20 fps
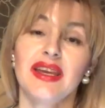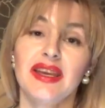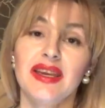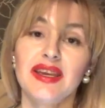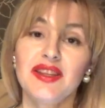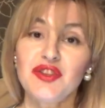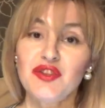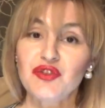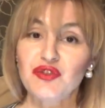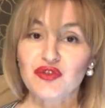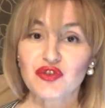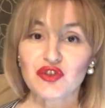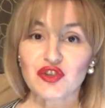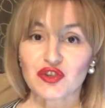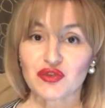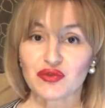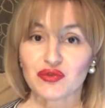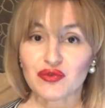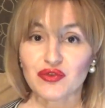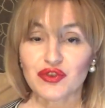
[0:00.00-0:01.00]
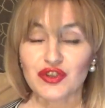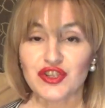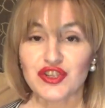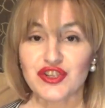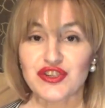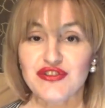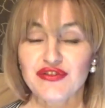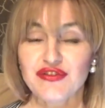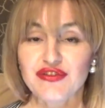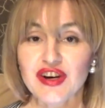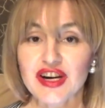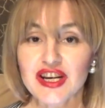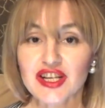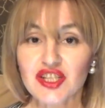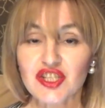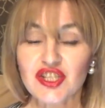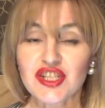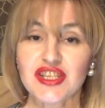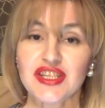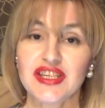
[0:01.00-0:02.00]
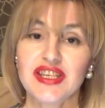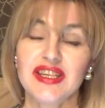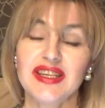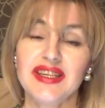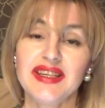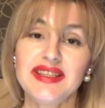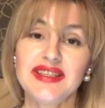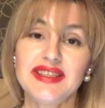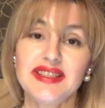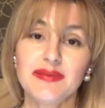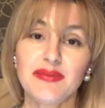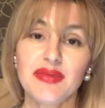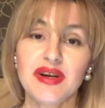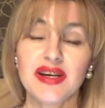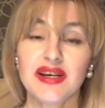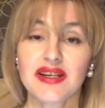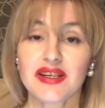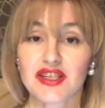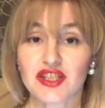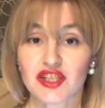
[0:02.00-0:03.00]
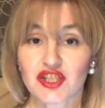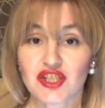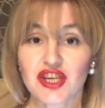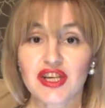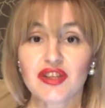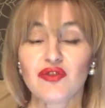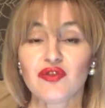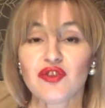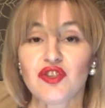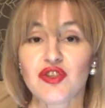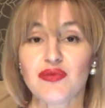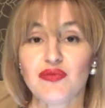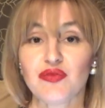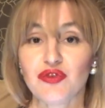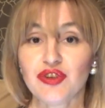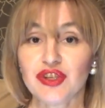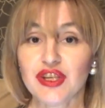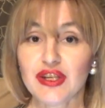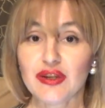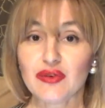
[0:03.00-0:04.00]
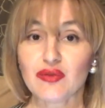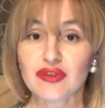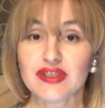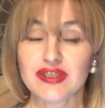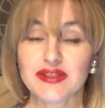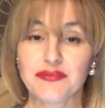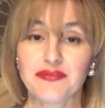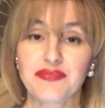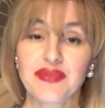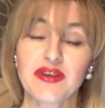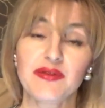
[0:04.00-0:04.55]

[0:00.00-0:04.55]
Это тоже очень важно, и этим грешат очень многие люди.